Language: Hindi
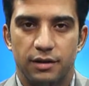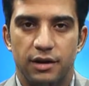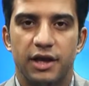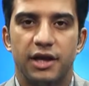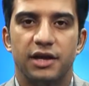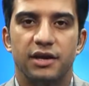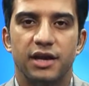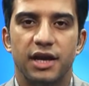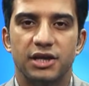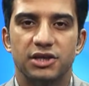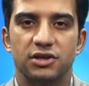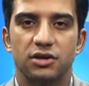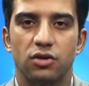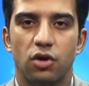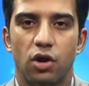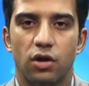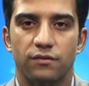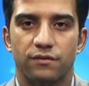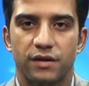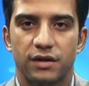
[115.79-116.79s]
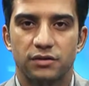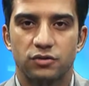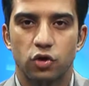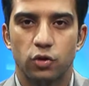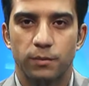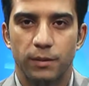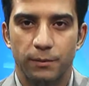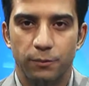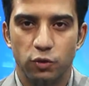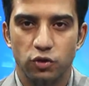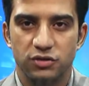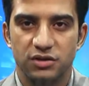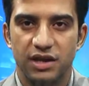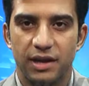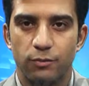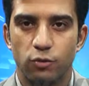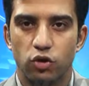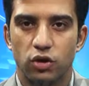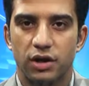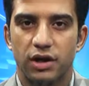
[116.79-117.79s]
लेकिन नेशनल कॉन्फ्रेंस और पीपुल्स
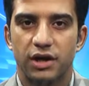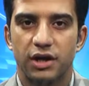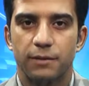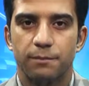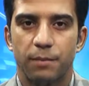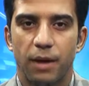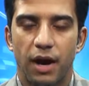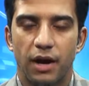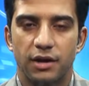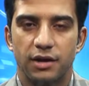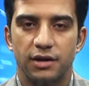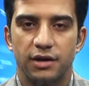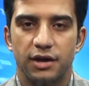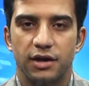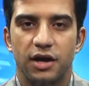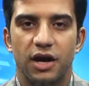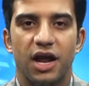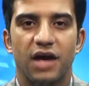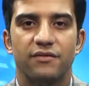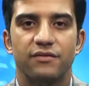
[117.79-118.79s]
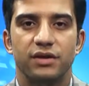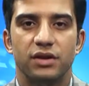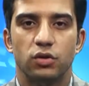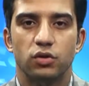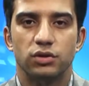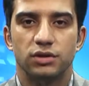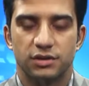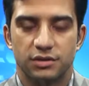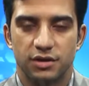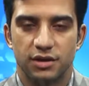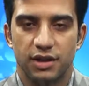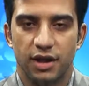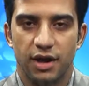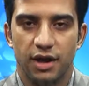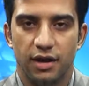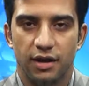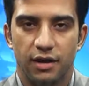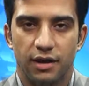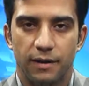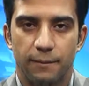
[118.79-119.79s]
डेमोक्रेटिक पार्टी ने कड़ा विरोध
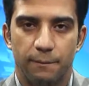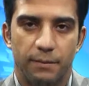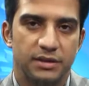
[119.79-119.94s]
जताया